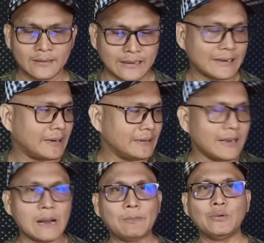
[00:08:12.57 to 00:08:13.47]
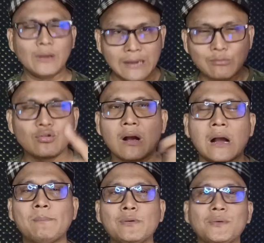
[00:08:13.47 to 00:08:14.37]
Karena dia nggak peduli, kamu juga
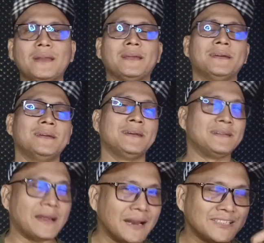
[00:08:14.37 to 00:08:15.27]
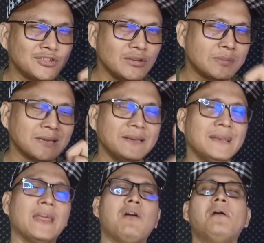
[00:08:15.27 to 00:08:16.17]
nggak peduli. Nah, dari situ dia bisa
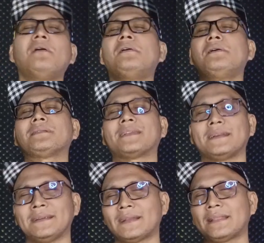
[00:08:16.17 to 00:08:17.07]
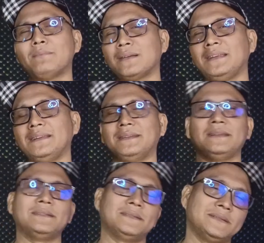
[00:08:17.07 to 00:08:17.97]
nilai, oh ternyata
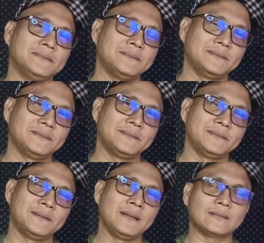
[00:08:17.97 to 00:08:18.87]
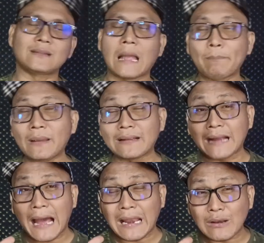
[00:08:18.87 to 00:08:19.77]
begini. Tetapi
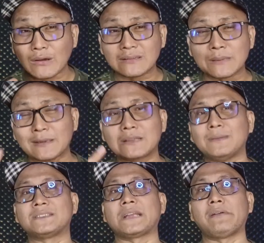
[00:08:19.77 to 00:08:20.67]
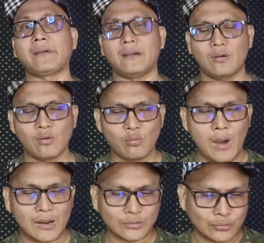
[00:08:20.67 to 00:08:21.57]
kalau teman-teman cewek,
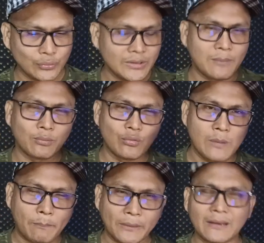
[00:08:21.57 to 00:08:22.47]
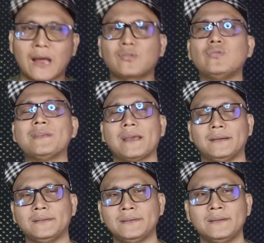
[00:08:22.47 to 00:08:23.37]
waktu dia berubah
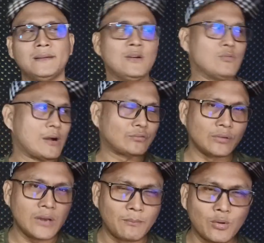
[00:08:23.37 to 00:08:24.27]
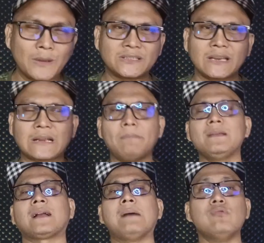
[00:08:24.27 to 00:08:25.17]
perilakunya, waktu dia berubah
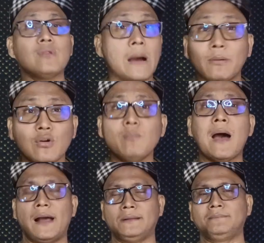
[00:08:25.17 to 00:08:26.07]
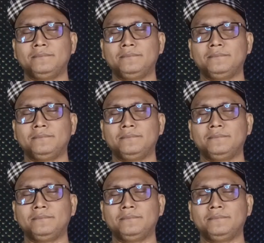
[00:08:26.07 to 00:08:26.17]
sikapnya, kamu nggak berubah.